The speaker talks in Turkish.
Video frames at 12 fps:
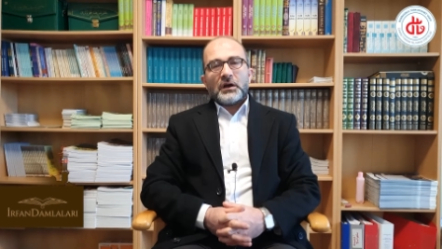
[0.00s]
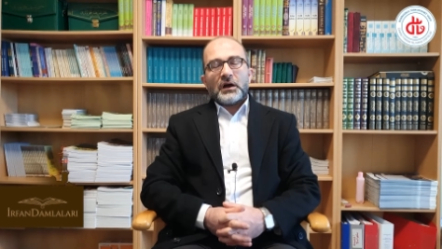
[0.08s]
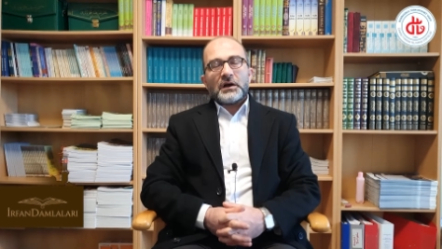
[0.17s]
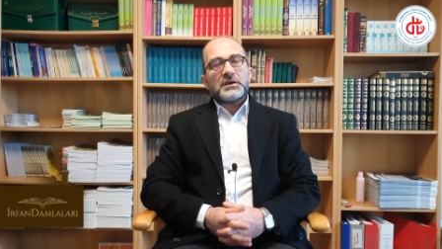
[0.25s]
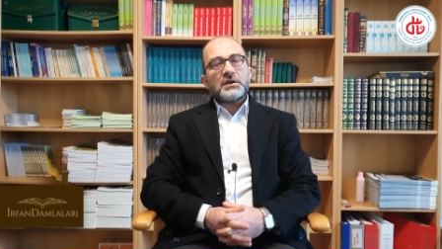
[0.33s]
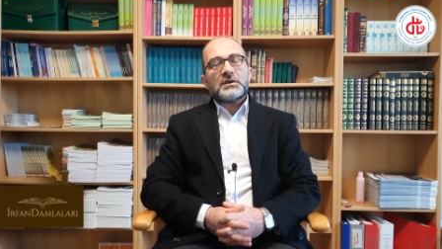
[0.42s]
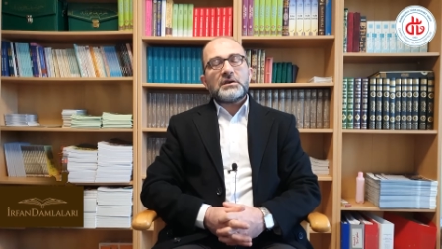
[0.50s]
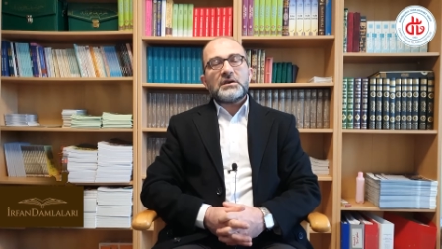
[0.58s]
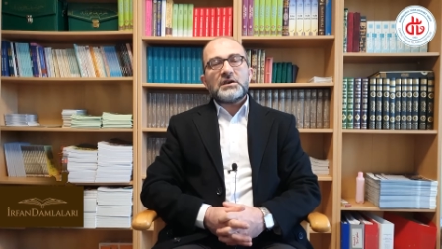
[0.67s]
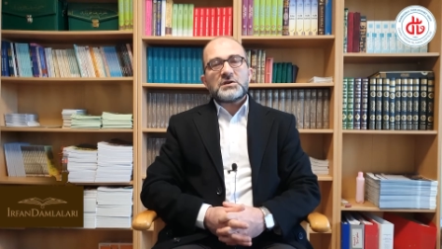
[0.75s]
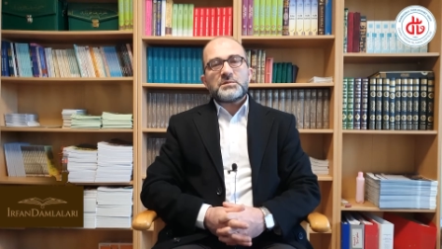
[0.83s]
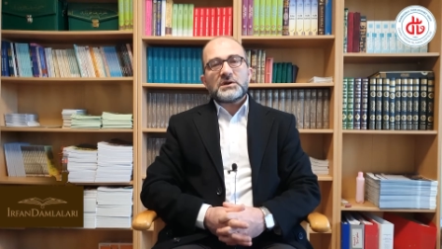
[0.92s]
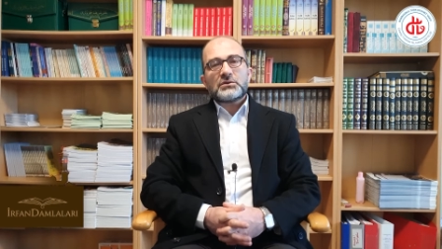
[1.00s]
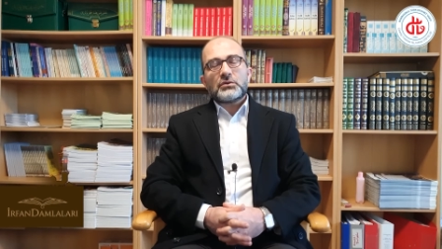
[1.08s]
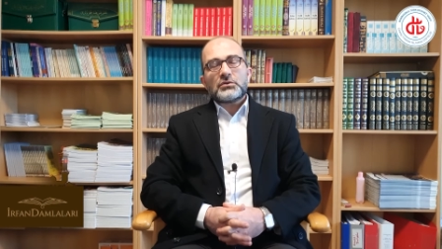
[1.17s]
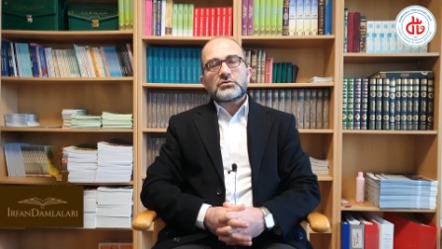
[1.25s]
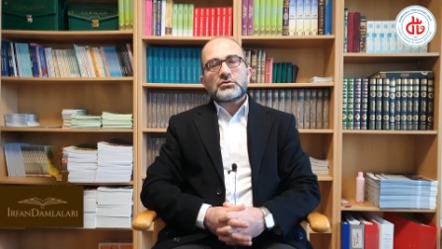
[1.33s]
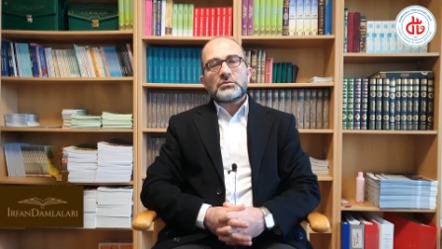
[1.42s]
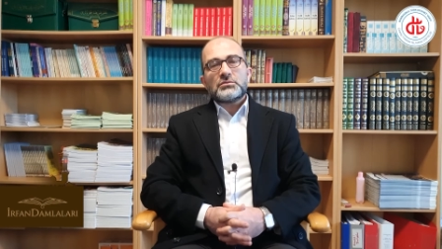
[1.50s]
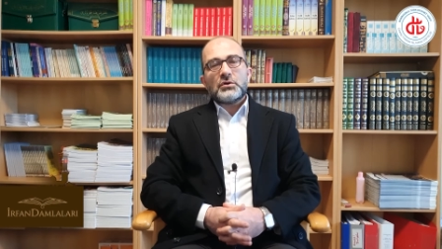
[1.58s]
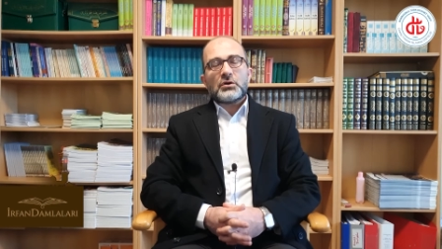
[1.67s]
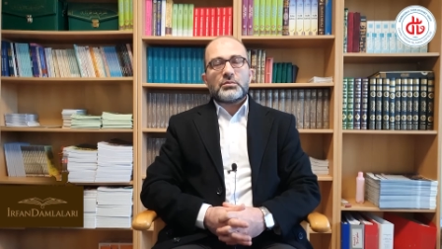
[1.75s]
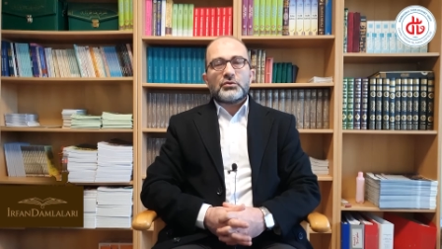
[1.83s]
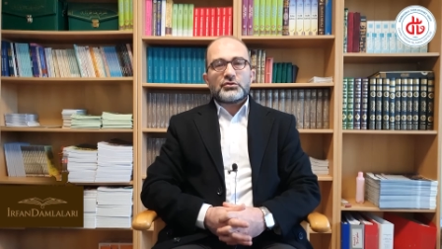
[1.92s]
hakiki hiçbir dostum
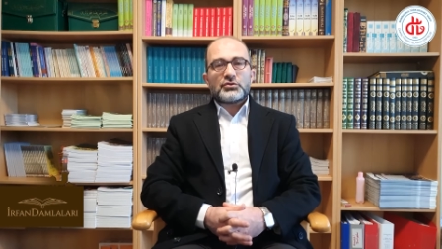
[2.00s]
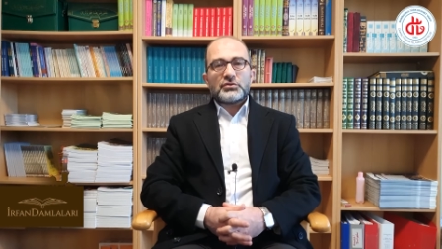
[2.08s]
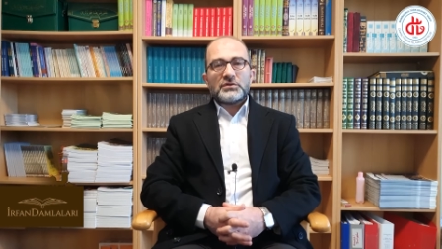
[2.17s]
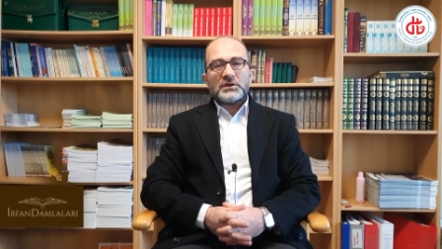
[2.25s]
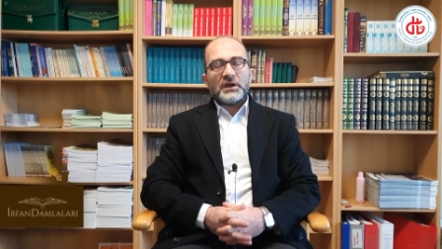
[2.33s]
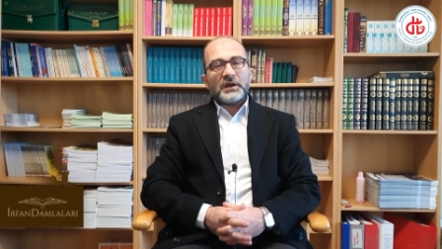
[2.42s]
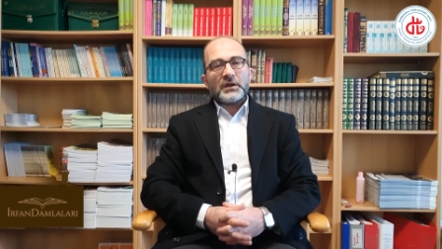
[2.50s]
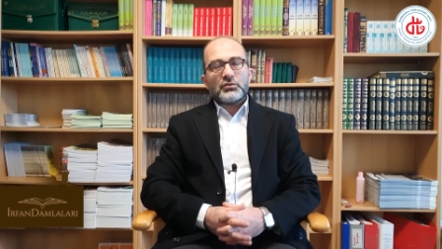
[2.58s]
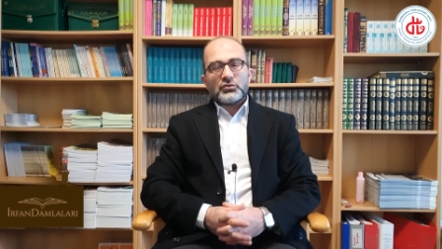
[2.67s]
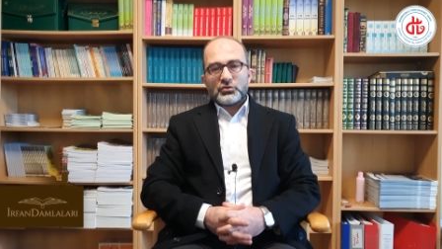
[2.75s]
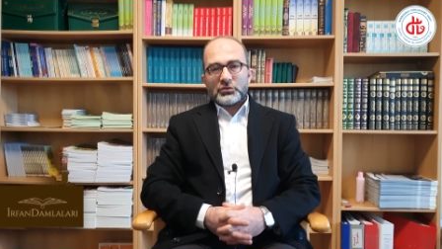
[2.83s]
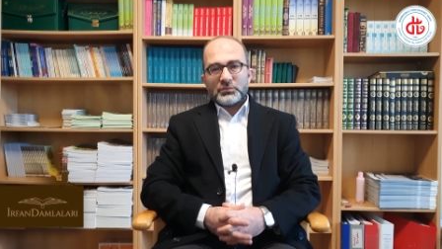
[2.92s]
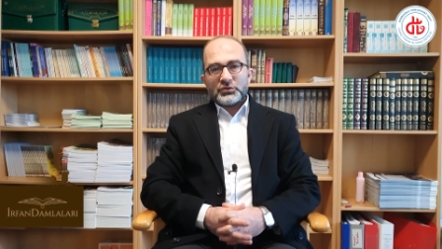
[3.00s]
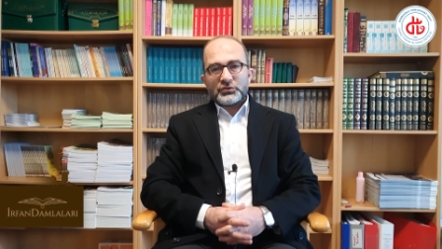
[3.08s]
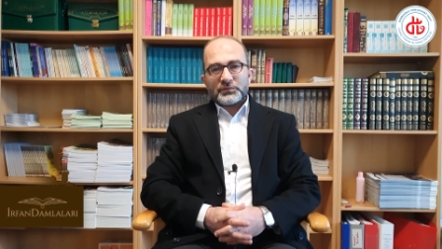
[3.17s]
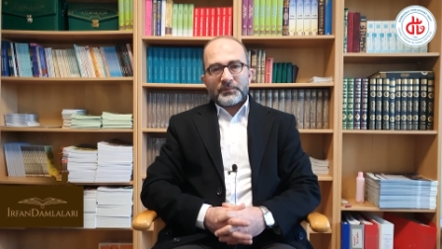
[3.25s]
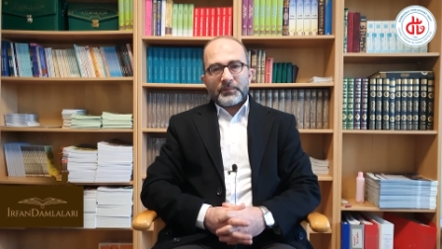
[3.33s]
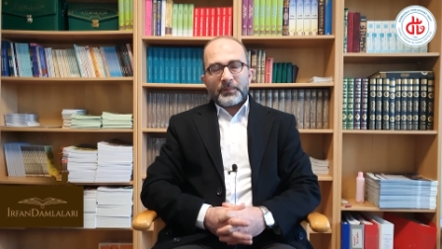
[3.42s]
yokmuş diyerek üzülmüş.